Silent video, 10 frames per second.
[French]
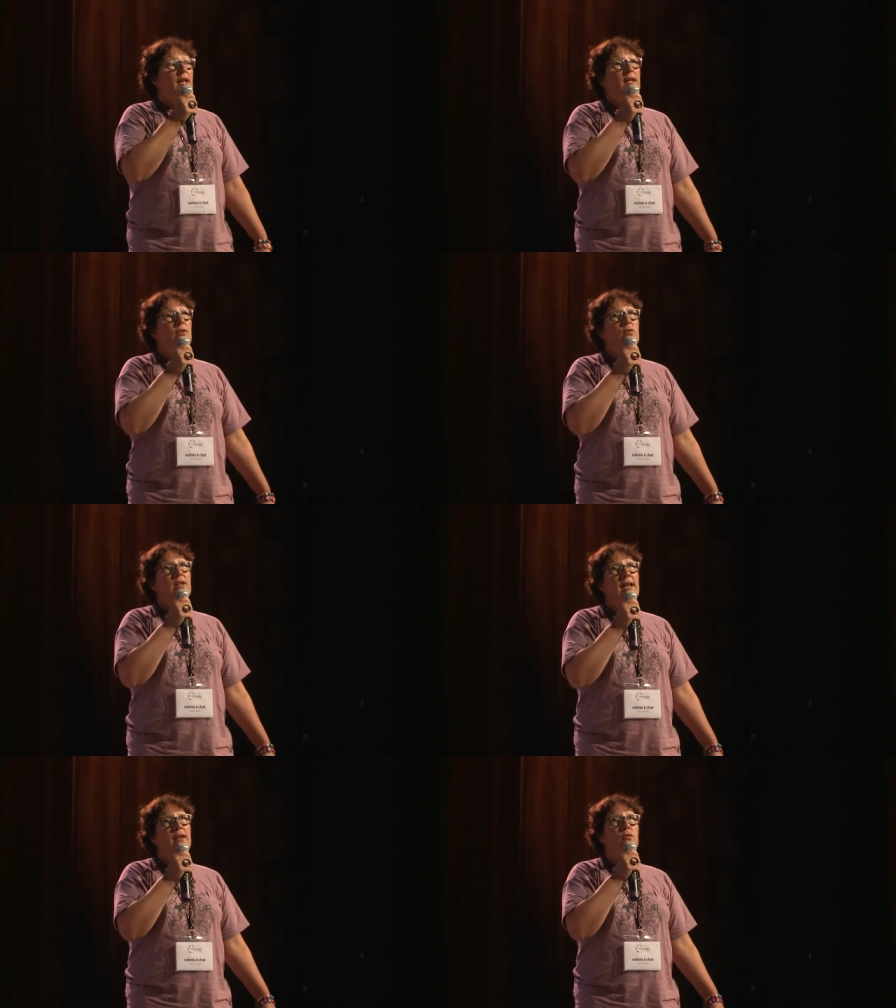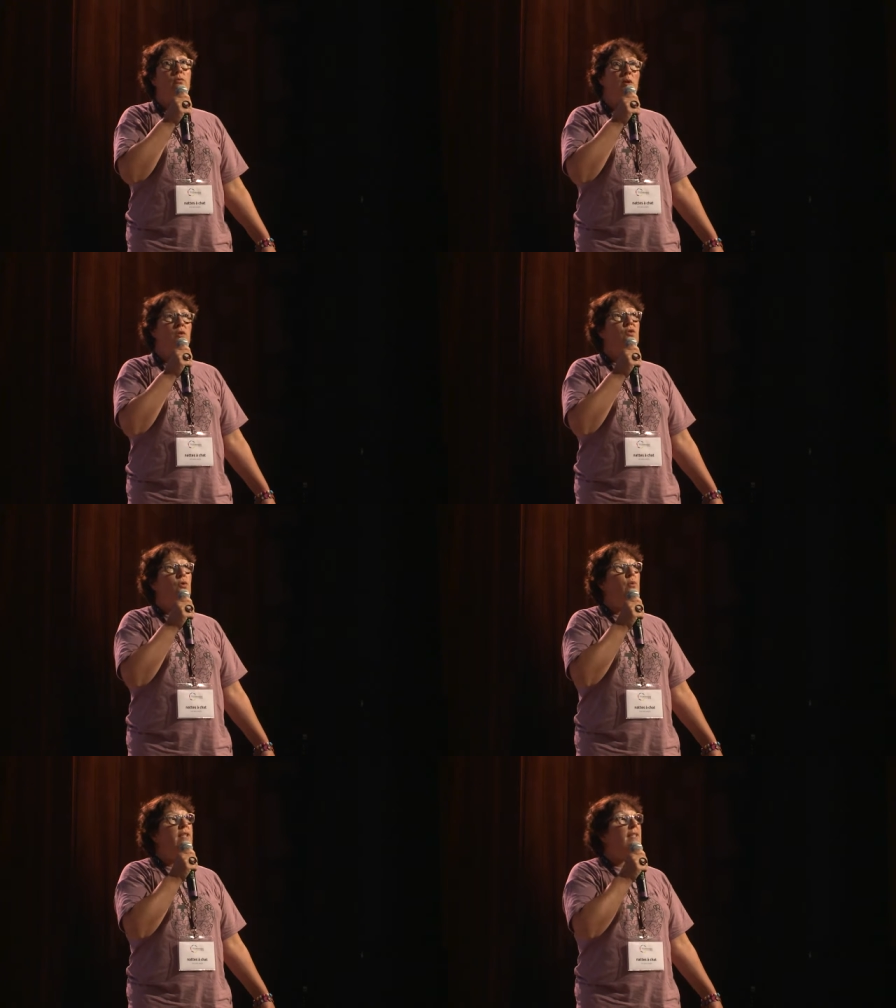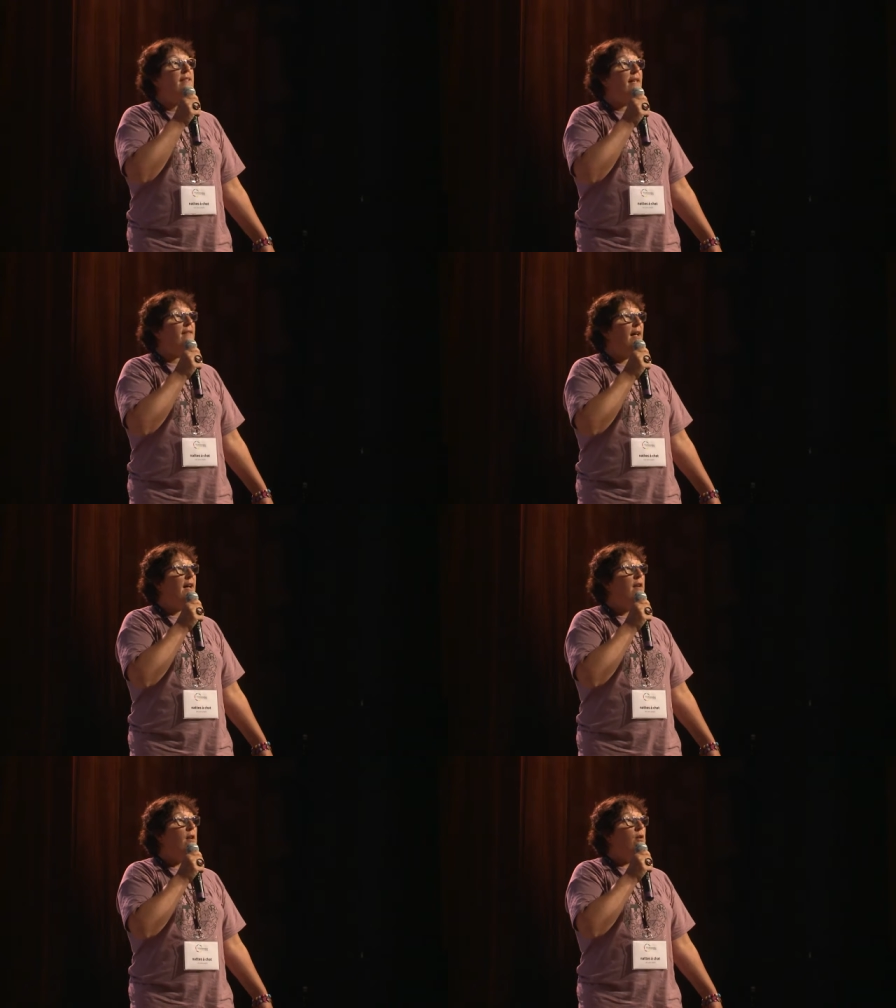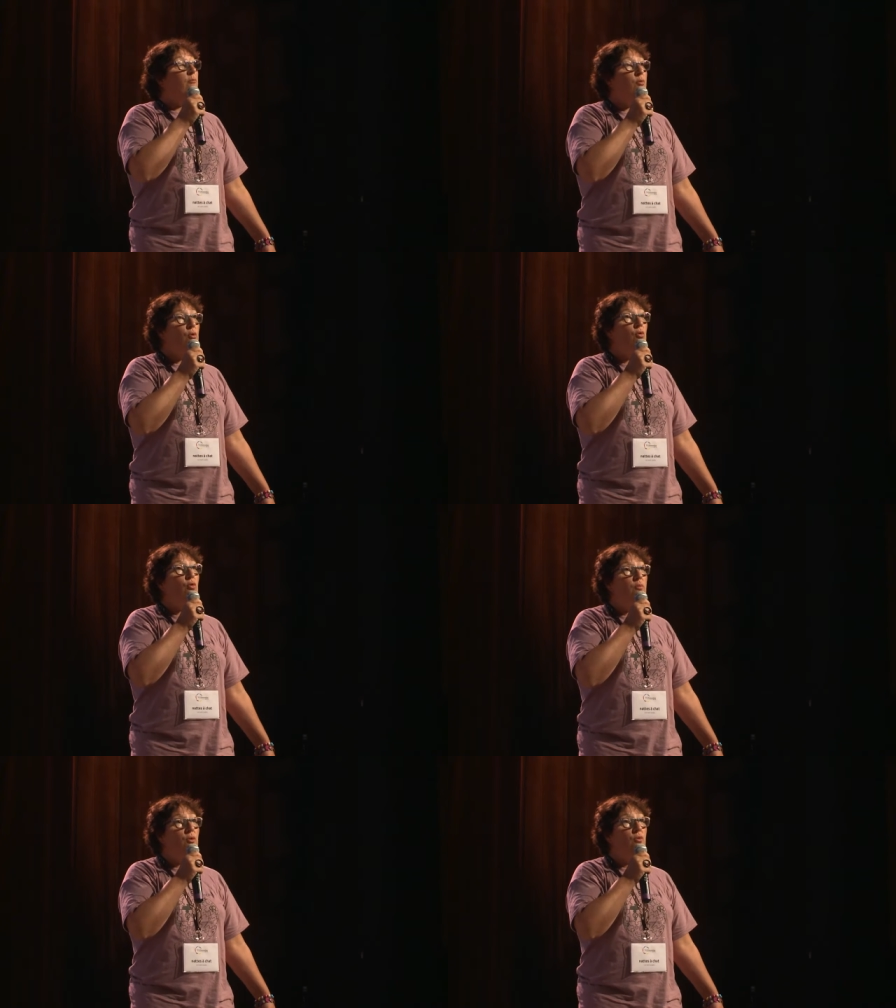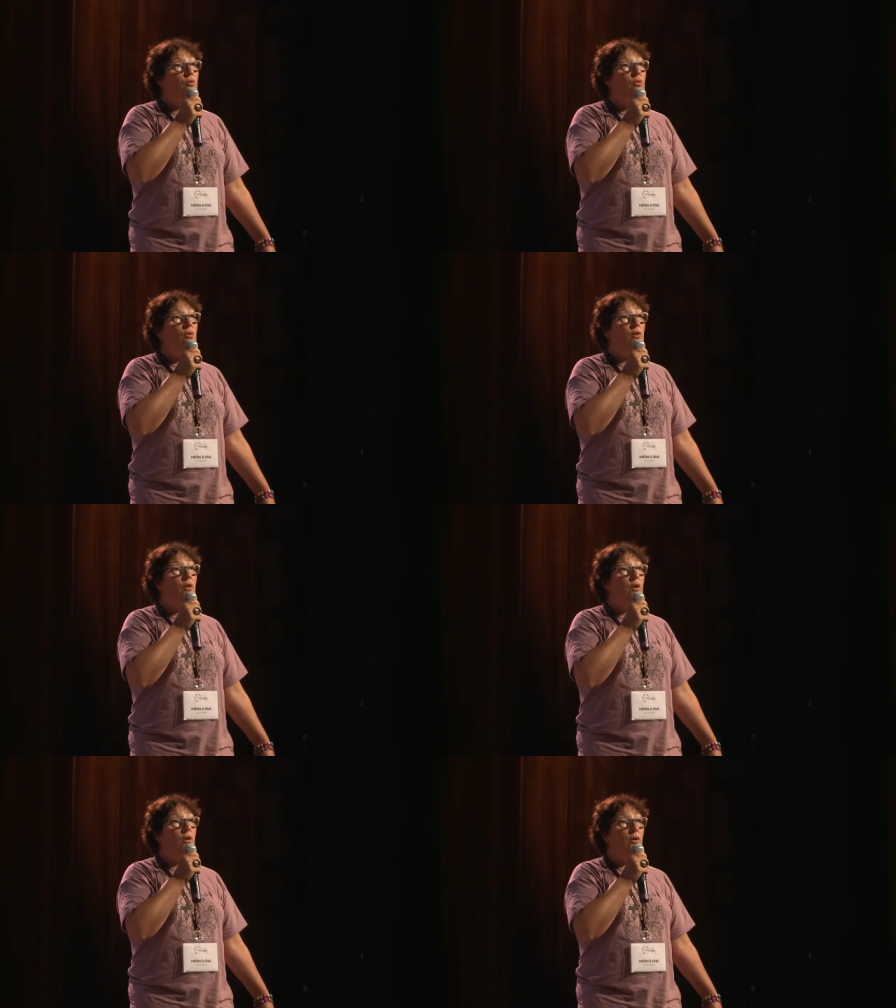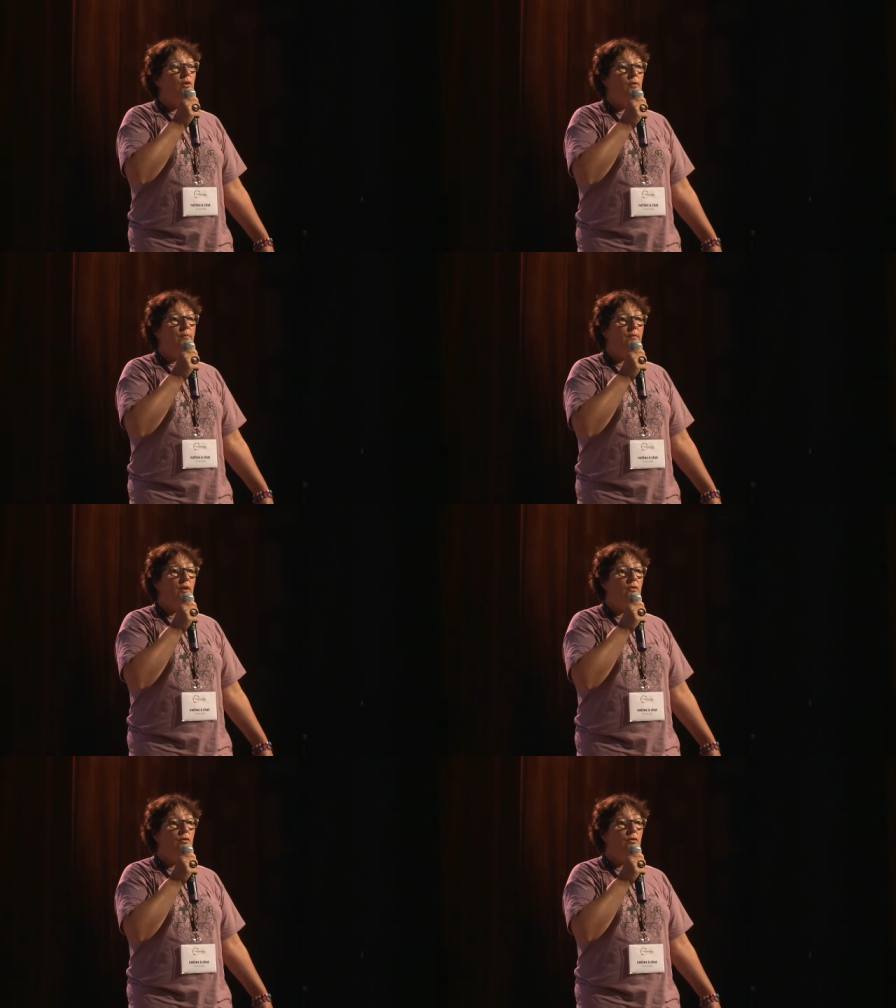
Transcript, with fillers: Et donc là, il nous manque sur Wikidata beaucoup, beaucoup de,